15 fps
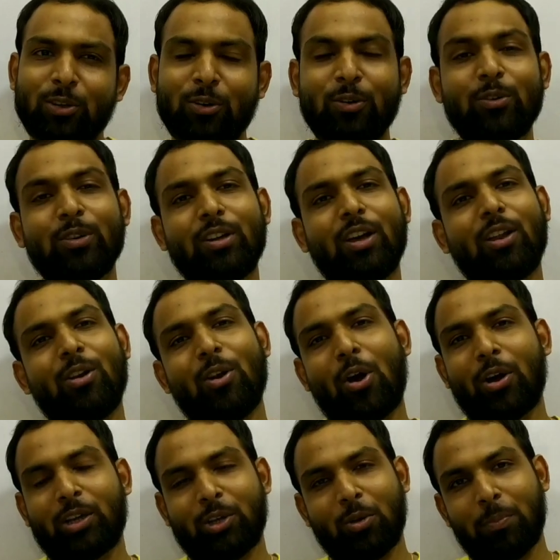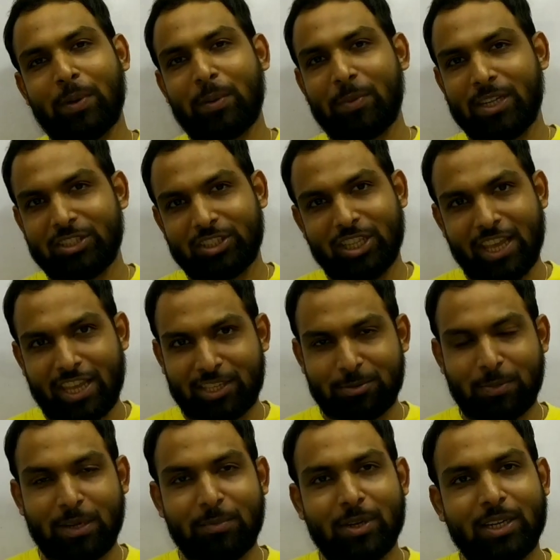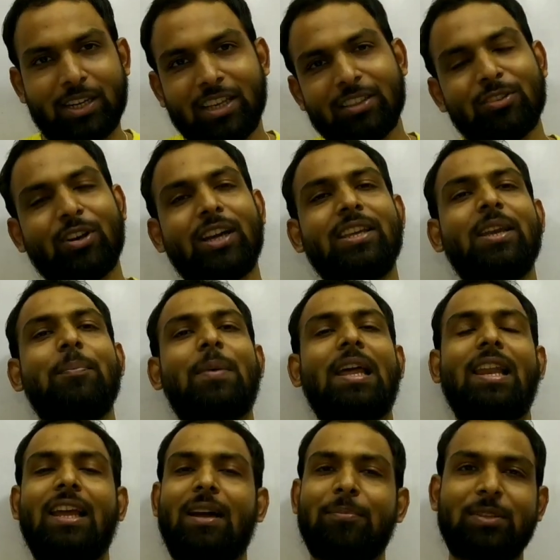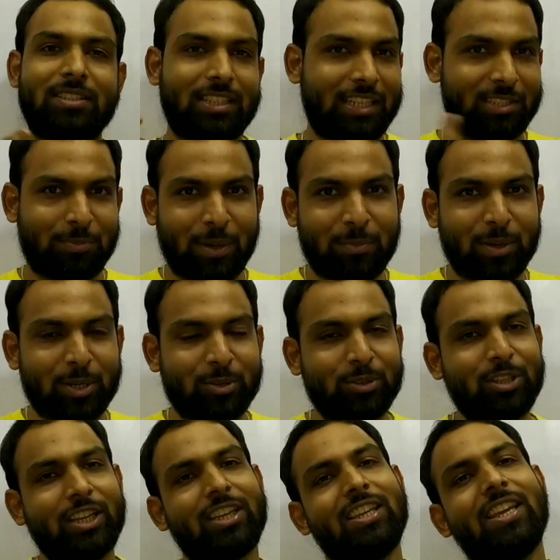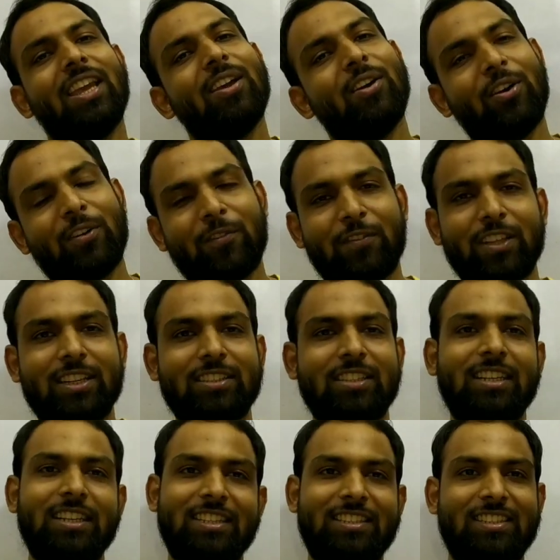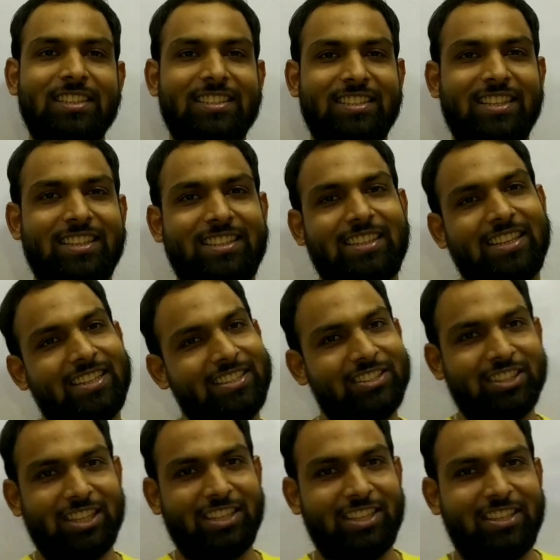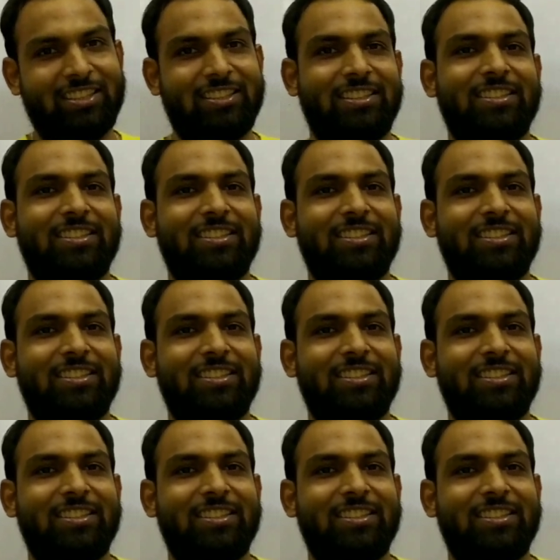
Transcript: तो उन लॉ के ऊपर बेस्ड ये एक्सपेरिमेंट है तो आइए पहले आप इस एक्सपेरिमेंट को देखिए और फिर इसे डिस्कस करते हैं चलिए